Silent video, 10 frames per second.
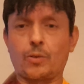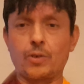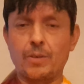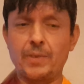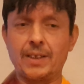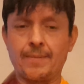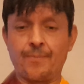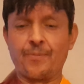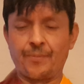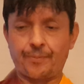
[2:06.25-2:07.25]
koca bir
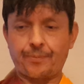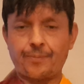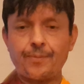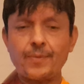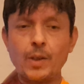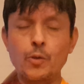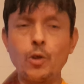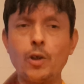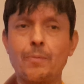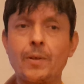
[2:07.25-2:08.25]

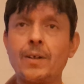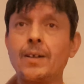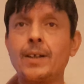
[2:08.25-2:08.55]
kulüp.